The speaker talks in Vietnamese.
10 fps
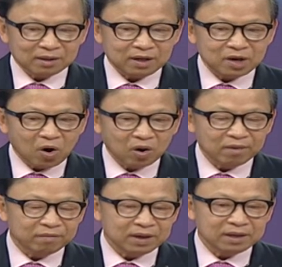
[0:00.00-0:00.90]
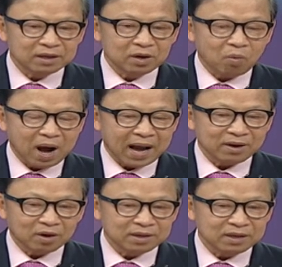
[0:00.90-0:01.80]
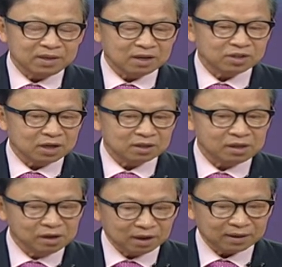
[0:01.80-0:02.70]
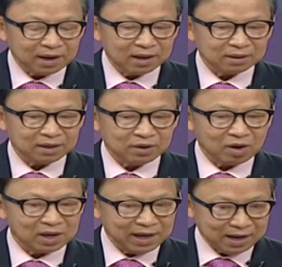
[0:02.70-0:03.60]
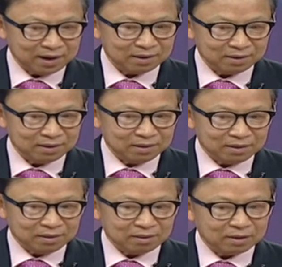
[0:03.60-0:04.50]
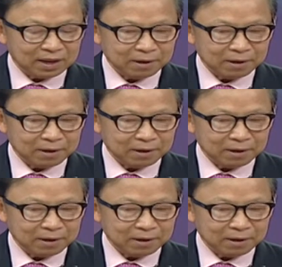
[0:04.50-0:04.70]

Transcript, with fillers: thì đối với người ngoài đối với dân sự thường đó thì nó clear ok